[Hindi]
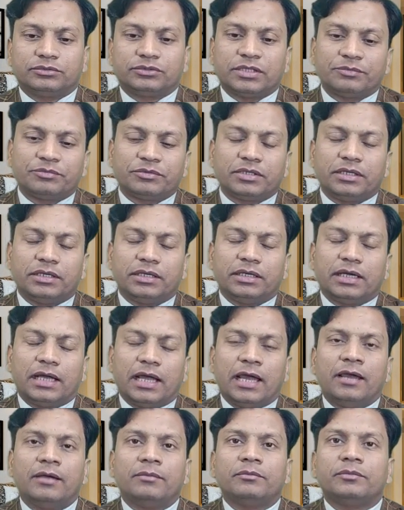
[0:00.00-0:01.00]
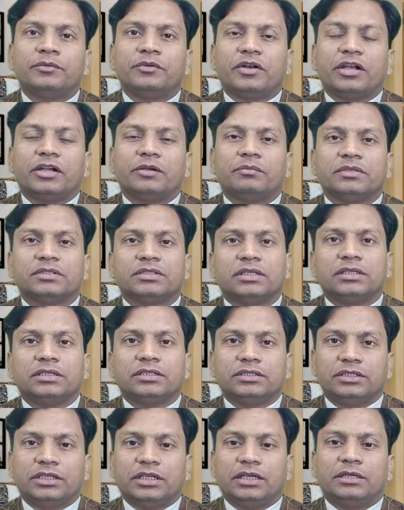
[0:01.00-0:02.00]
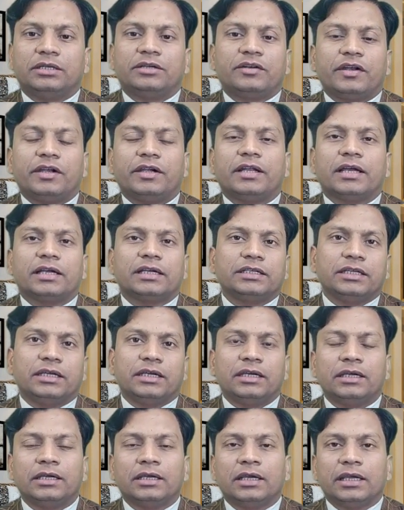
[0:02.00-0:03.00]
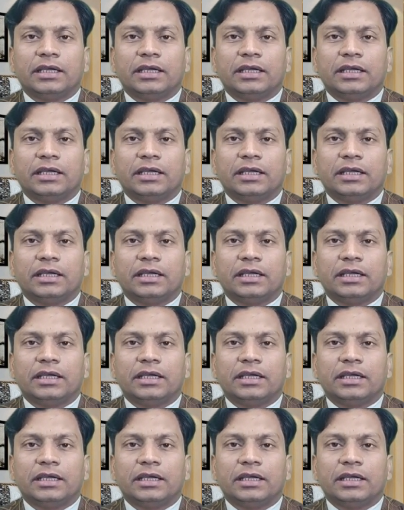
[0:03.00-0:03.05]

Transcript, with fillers: सबसे अहम ट्रेट में से ये ट्रेट है कि ये